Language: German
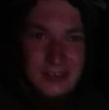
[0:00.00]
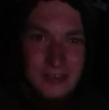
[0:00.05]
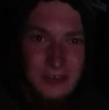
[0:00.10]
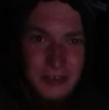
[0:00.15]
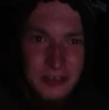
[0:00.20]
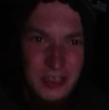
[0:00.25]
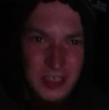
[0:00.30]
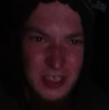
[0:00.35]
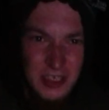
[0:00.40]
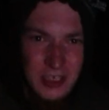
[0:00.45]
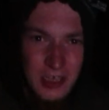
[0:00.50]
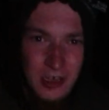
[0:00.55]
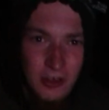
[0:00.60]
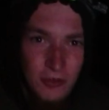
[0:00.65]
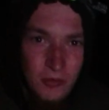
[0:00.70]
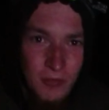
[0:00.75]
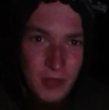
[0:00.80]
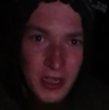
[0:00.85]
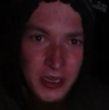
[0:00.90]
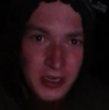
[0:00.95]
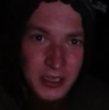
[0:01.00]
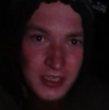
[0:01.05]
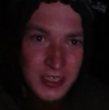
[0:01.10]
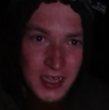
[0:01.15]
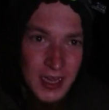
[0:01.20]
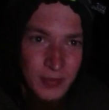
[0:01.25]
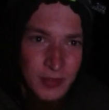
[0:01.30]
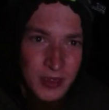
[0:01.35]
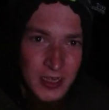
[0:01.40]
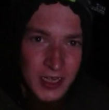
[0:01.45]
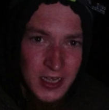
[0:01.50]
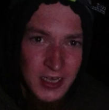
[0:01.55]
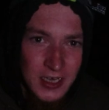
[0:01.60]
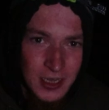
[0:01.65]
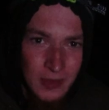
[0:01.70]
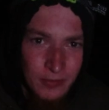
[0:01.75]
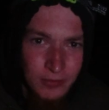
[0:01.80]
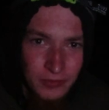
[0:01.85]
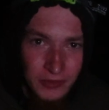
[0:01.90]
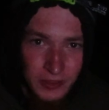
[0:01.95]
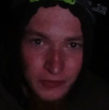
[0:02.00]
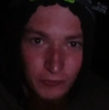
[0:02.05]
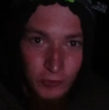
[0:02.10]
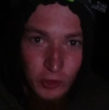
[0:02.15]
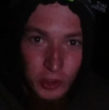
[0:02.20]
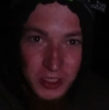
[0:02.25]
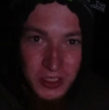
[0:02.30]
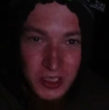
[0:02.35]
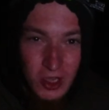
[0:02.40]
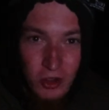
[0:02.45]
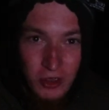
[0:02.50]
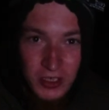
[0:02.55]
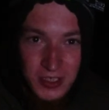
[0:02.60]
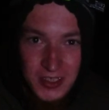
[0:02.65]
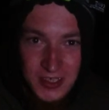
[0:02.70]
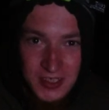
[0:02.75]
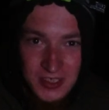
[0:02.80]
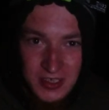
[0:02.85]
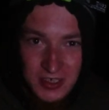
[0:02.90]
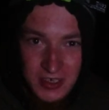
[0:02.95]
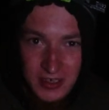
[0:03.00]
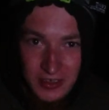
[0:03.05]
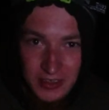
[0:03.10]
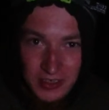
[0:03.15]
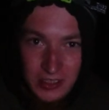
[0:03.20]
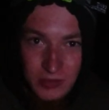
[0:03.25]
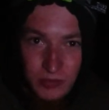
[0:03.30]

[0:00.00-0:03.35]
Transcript: Und ich glaube, meine Kameralampe würde auch jetzt leer.